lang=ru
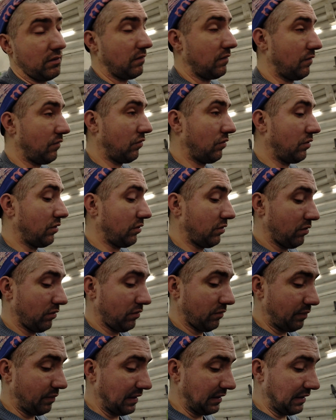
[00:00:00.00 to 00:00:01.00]
Вот.
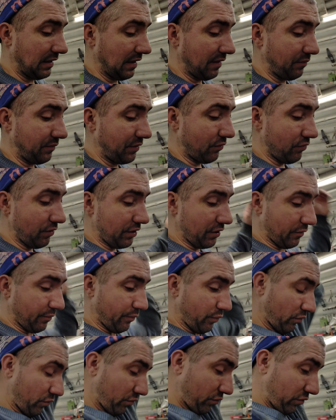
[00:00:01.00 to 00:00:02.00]
Поставим диодик,
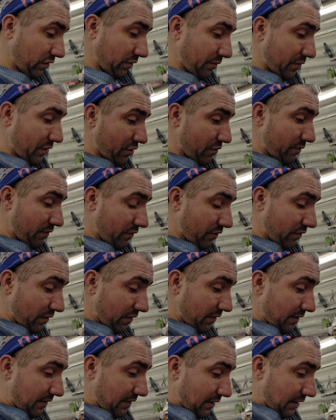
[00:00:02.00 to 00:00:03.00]
полностью соберем его.
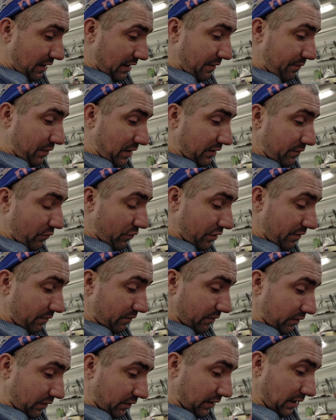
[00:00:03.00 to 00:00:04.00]
И
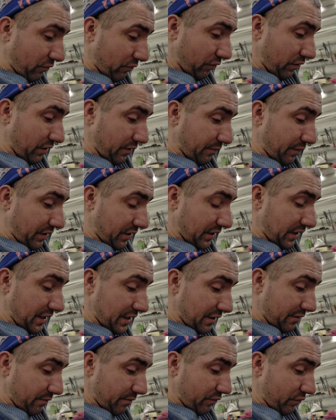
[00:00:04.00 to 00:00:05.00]
посмотрим, какое
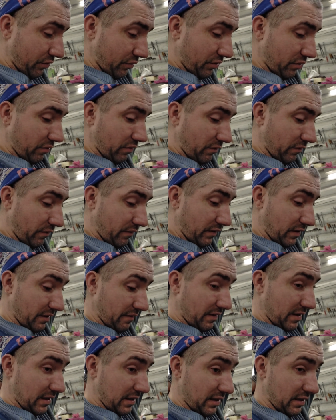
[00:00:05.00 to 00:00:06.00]
напряжение будет
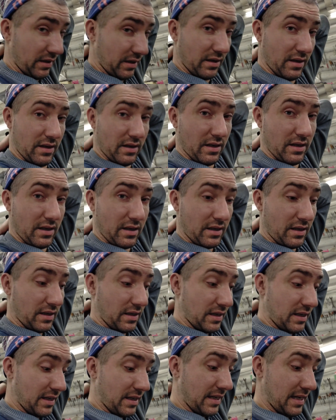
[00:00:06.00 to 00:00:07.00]
выдавать
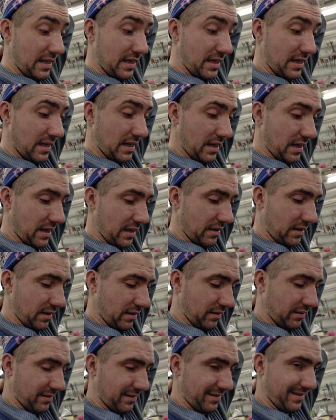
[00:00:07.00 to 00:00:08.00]
генератор.
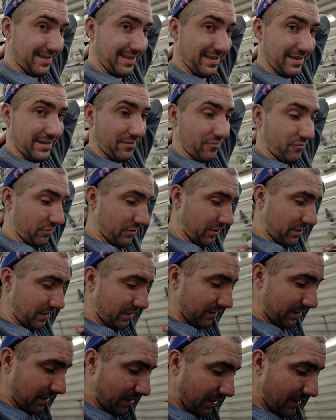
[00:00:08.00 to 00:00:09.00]
Очень
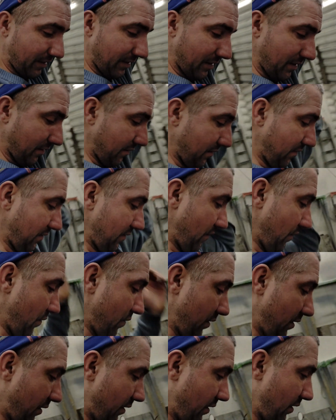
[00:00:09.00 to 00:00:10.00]
интересно.
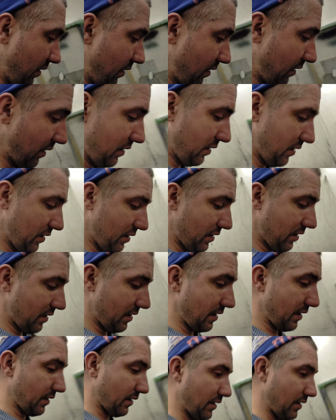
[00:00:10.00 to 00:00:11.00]
Очень
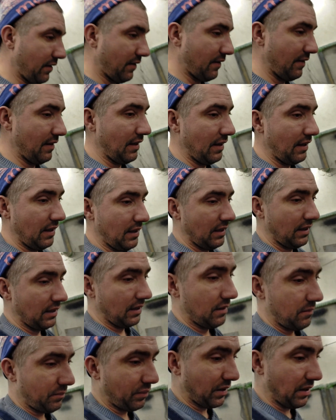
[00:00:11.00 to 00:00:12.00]
интересно.
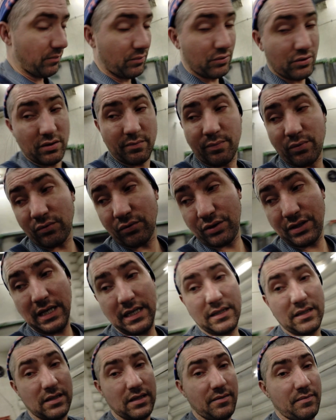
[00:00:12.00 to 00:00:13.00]
Потому что
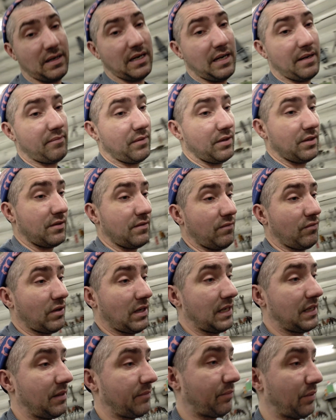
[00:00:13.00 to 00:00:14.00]
получается собираем из двух
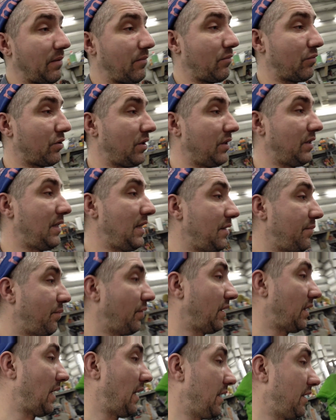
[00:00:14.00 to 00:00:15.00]
один. Потому что здесь
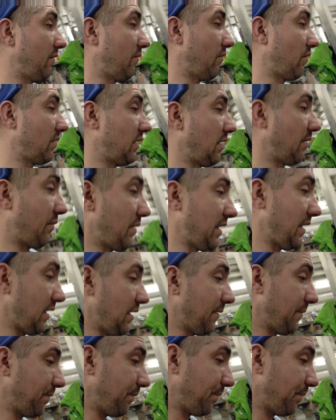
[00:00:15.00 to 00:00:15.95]
пытались его разобрать.